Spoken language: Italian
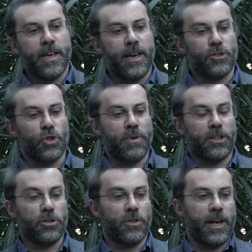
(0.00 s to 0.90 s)
E sono
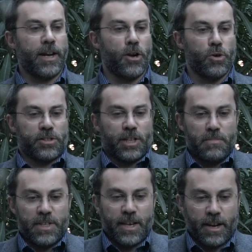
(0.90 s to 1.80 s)
partito dalle nostre
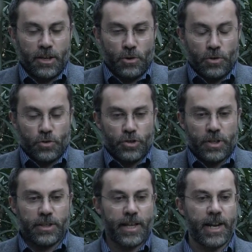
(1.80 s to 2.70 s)
miserie di noi
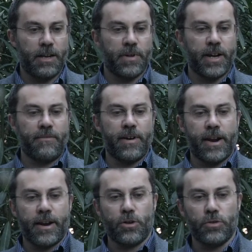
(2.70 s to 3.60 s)
occidentali per arrivare a
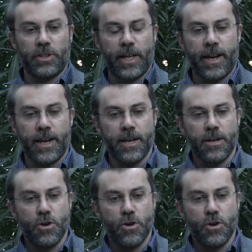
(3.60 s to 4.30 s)
raccontare